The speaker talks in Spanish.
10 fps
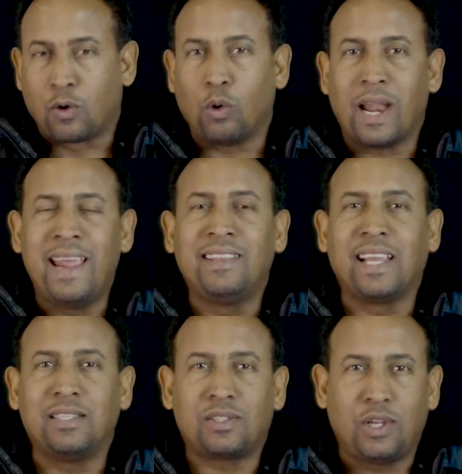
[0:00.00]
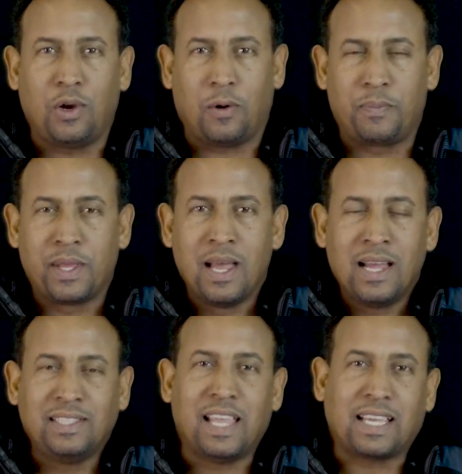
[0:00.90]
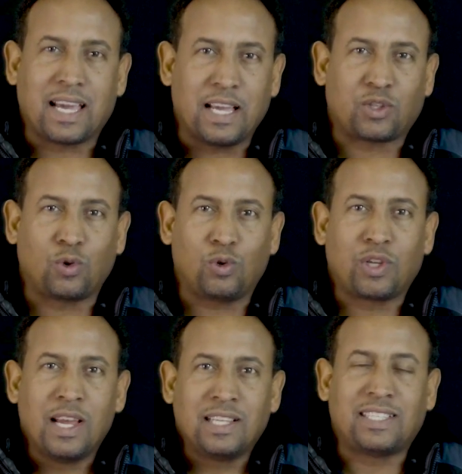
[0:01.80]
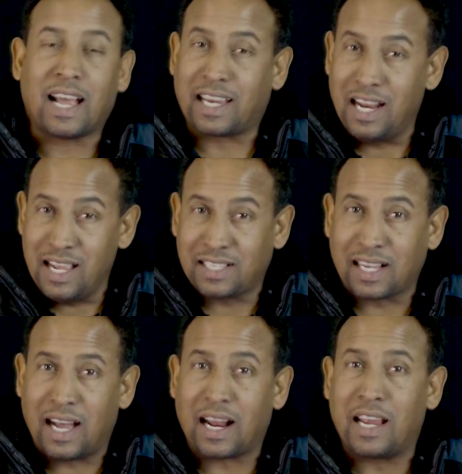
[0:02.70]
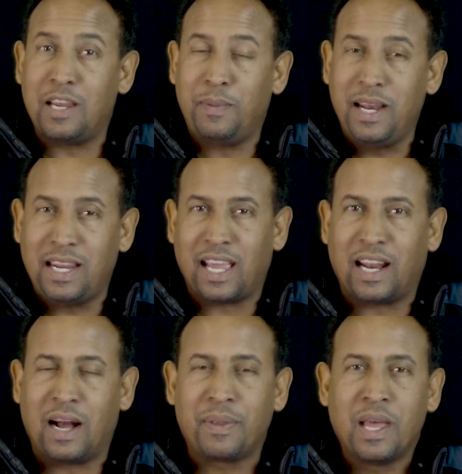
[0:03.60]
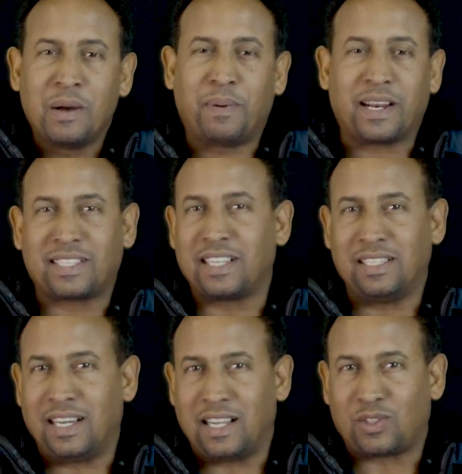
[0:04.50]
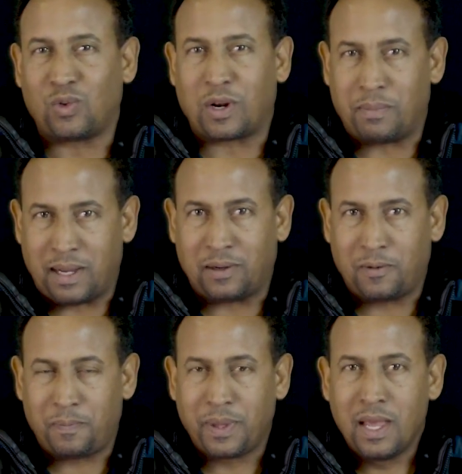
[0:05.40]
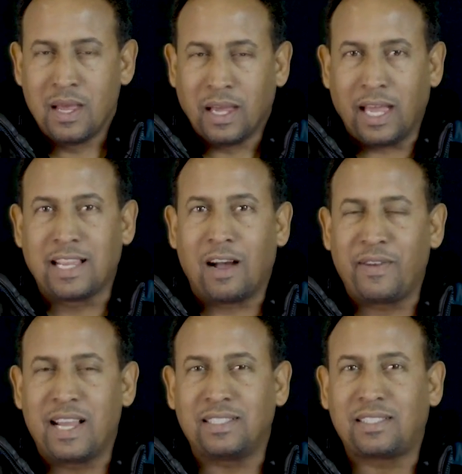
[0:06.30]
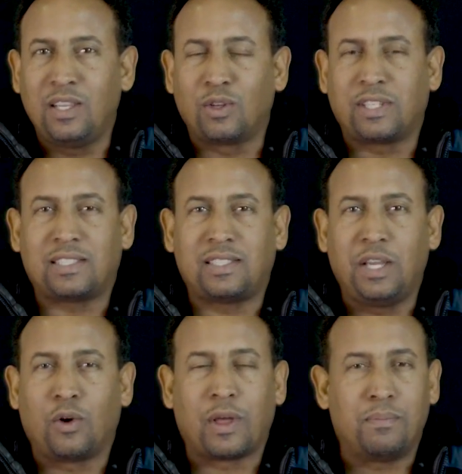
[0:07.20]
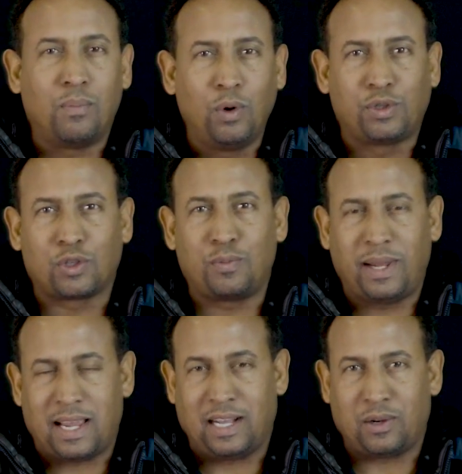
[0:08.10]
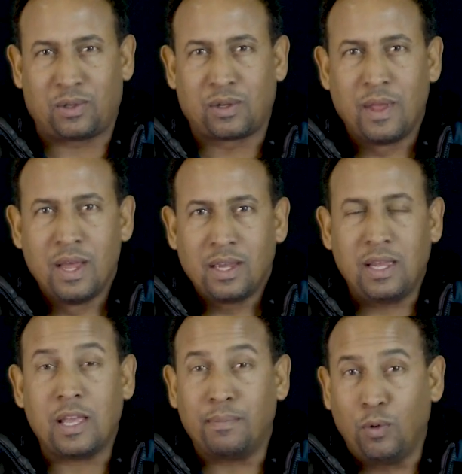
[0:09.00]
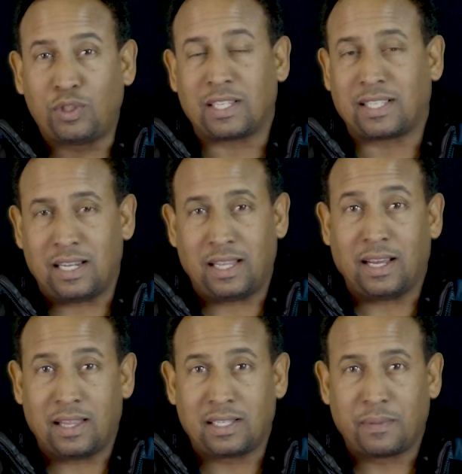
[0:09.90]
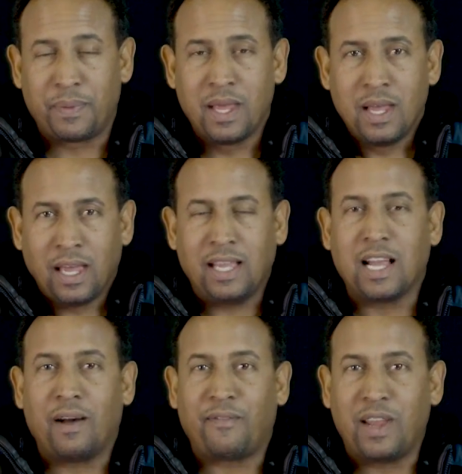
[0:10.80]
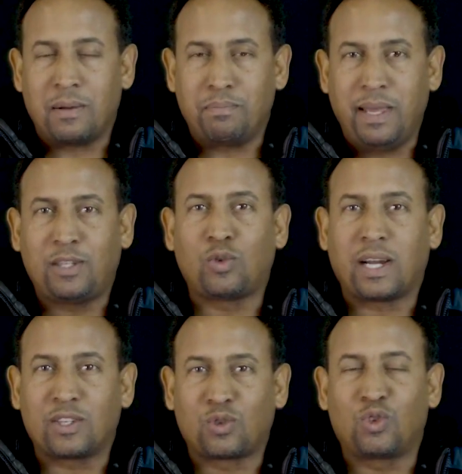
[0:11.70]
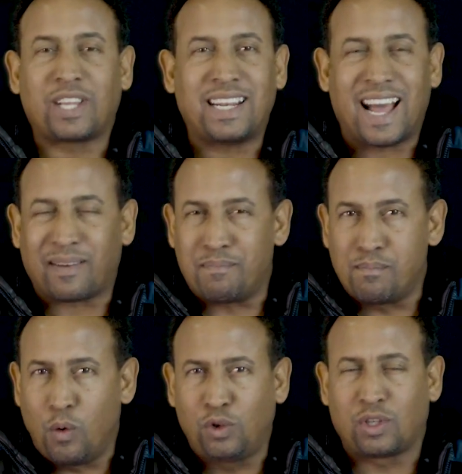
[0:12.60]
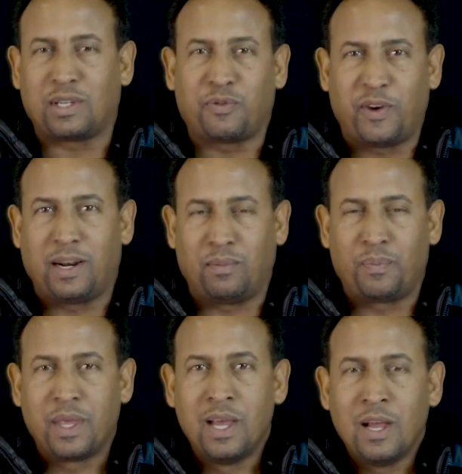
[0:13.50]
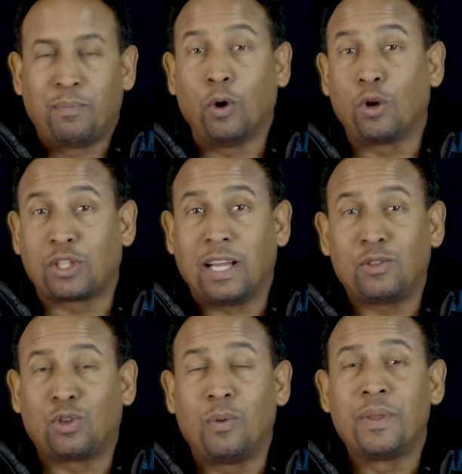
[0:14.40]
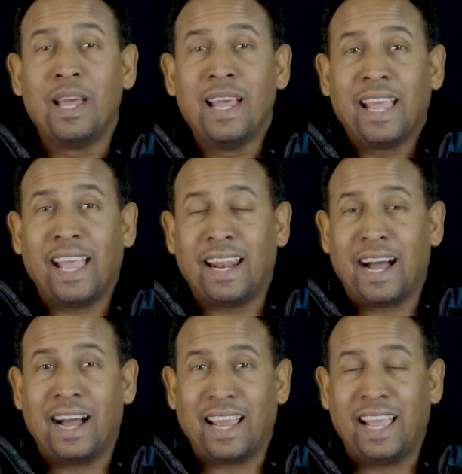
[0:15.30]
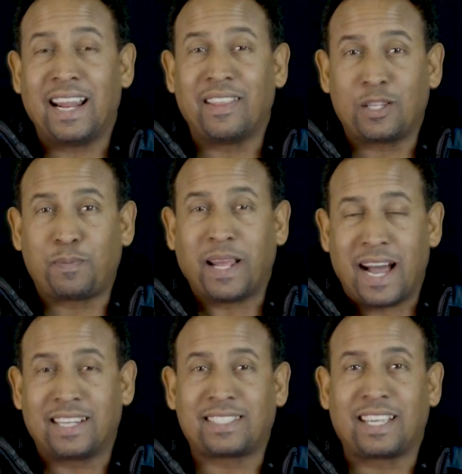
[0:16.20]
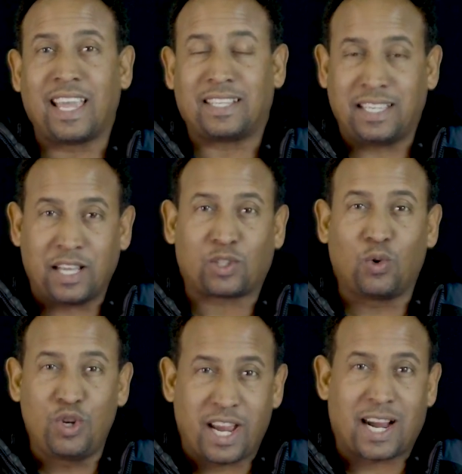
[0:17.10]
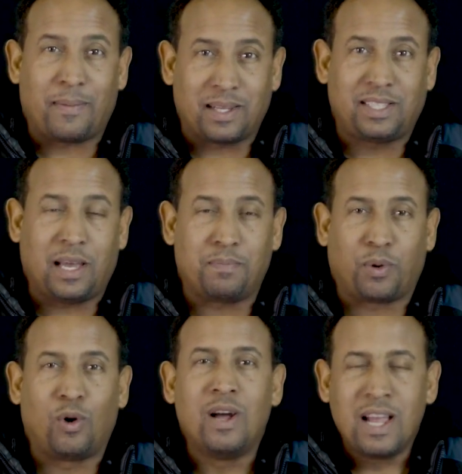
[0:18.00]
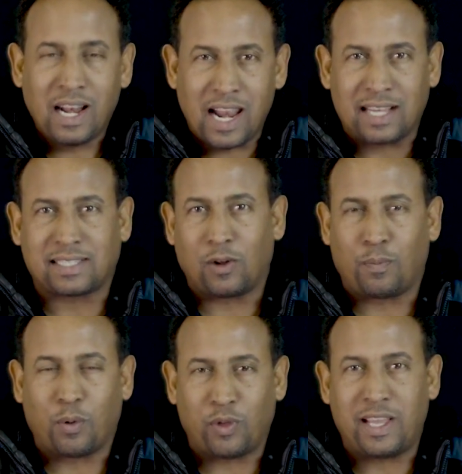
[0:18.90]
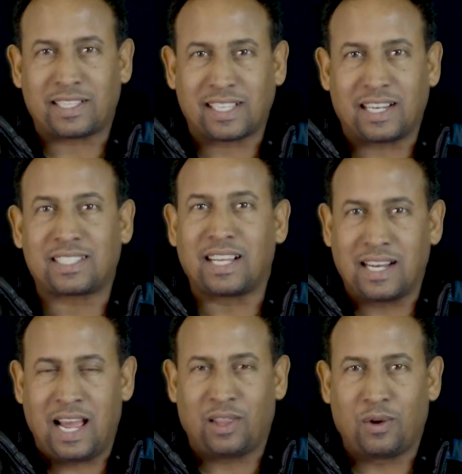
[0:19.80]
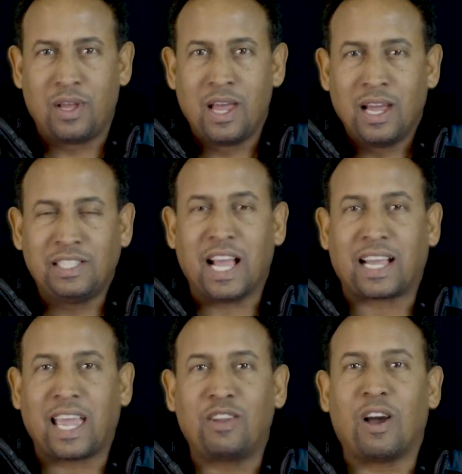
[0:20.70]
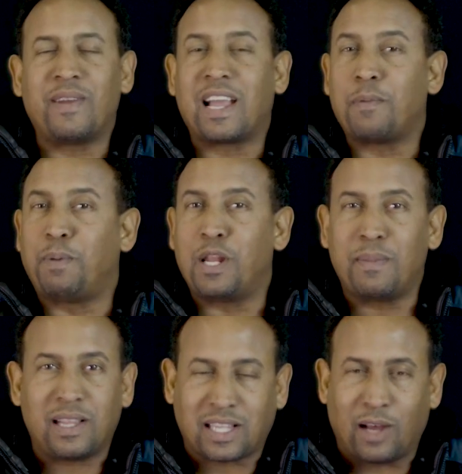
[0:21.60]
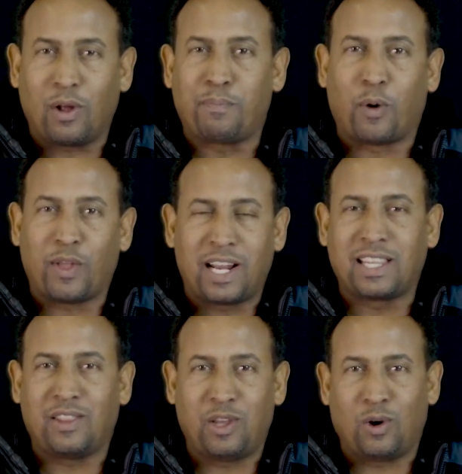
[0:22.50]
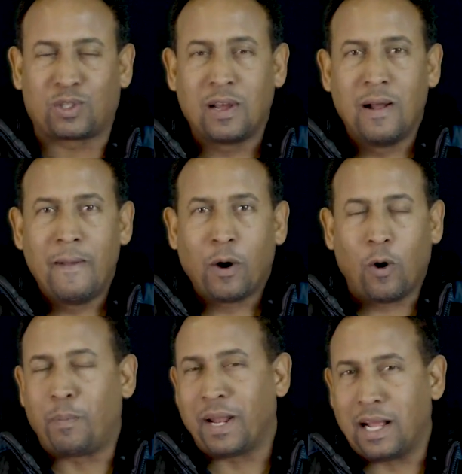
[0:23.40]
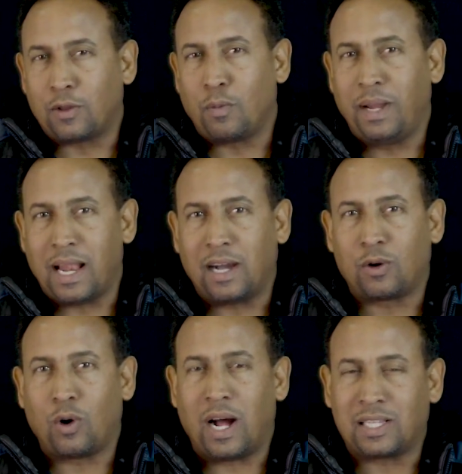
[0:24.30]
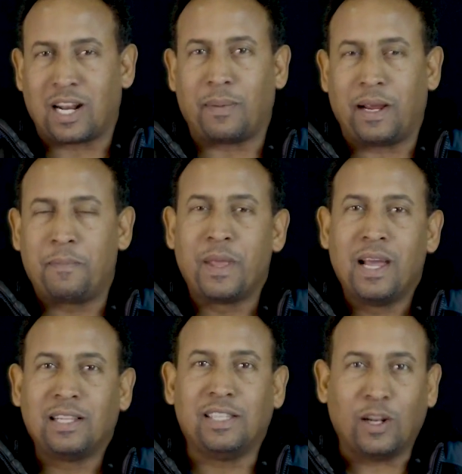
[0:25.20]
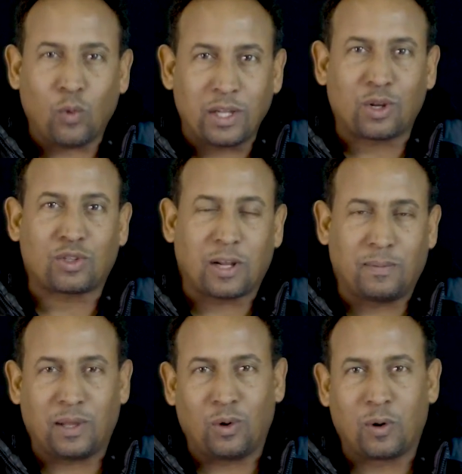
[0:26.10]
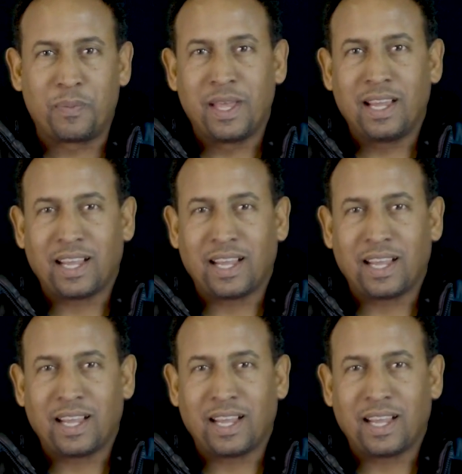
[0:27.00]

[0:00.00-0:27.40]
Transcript: con la intención de que Jesús se agilizara y viniera para sanar a su hermano. Ellas habían sido testigos de muchos milagros y de muchas sanidades. Ellas habían visto a Jesús sanar muchos enfermos. Por lo tanto, era, era de esperarse que si Jesús llegaba a tiempo, Lázaro podía ser sanado, ya que ellos habían experimentado el poder de Dios operando milagro a través de nuestro Salvador